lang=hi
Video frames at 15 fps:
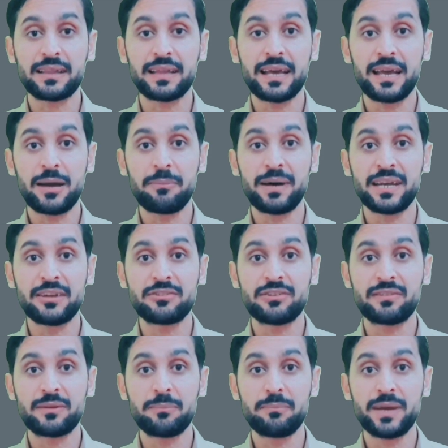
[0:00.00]
करता है हमारे
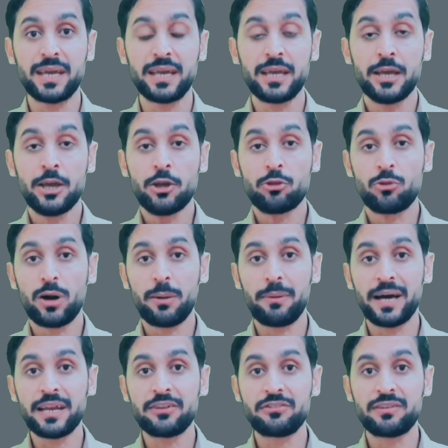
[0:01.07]
जिसम में तो
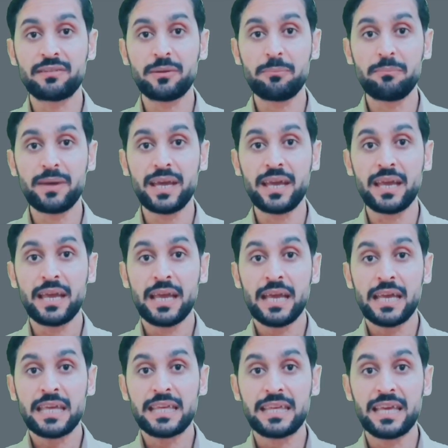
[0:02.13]
हमारे जिसम में
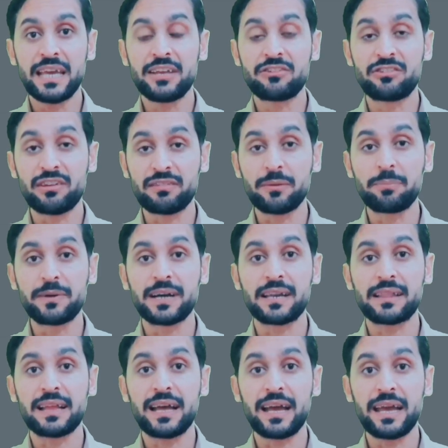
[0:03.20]
ये जज़ब
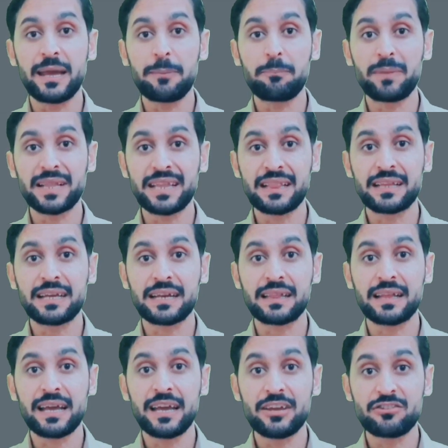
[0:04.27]
करता है मदद
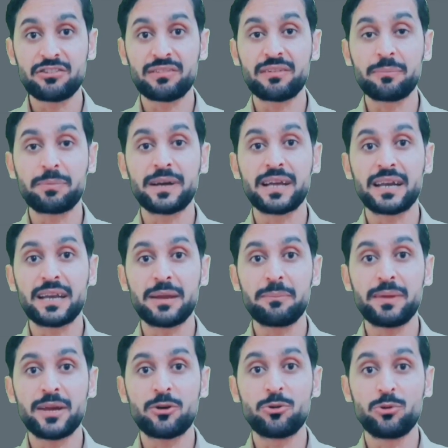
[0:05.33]
करता है जज़ब करने
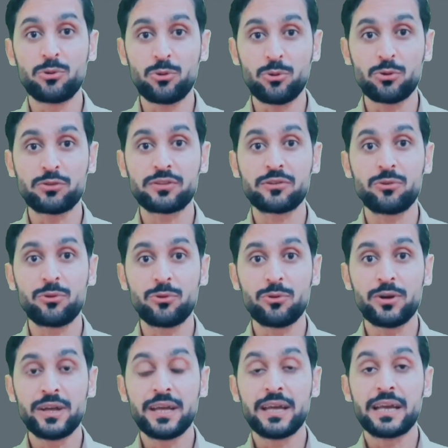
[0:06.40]
में ग्लूकोज को
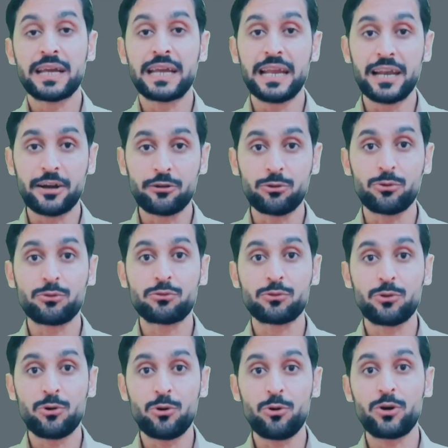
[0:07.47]
गलेक्टोज
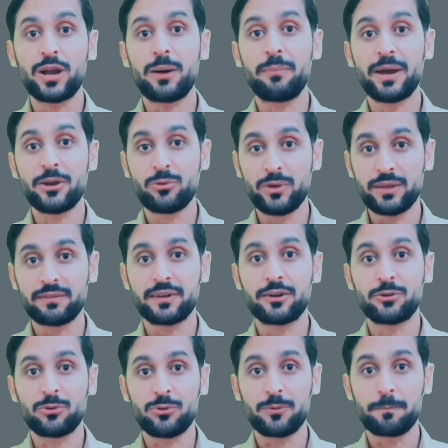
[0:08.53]
को और अमाइनो
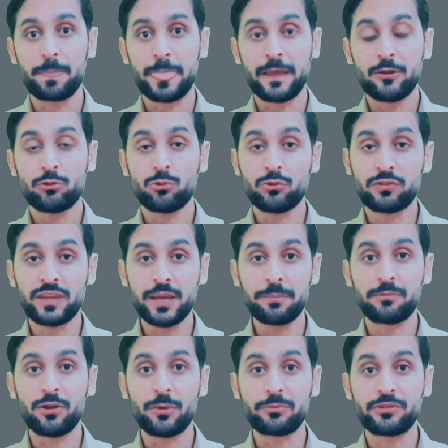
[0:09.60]
एसिड को तो उसकी
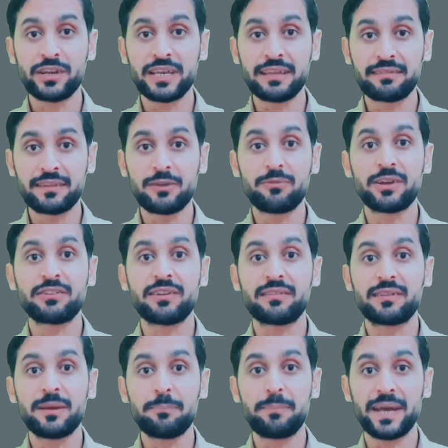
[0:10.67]
एब्जॉर्बशन इसकी वजह
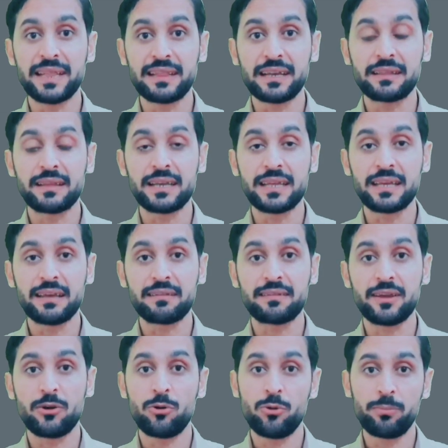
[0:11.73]
से बेहतर तरीके
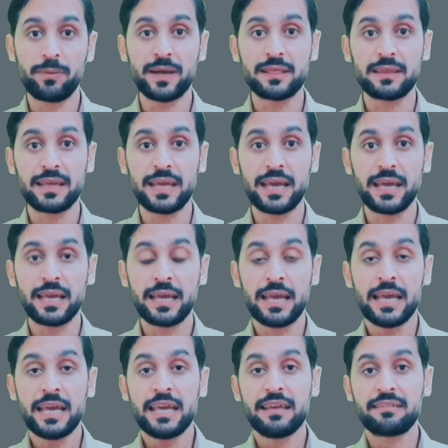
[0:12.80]
से हो पाती है
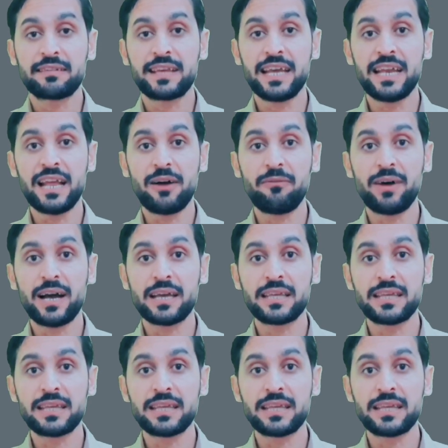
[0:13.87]
इसके अलावा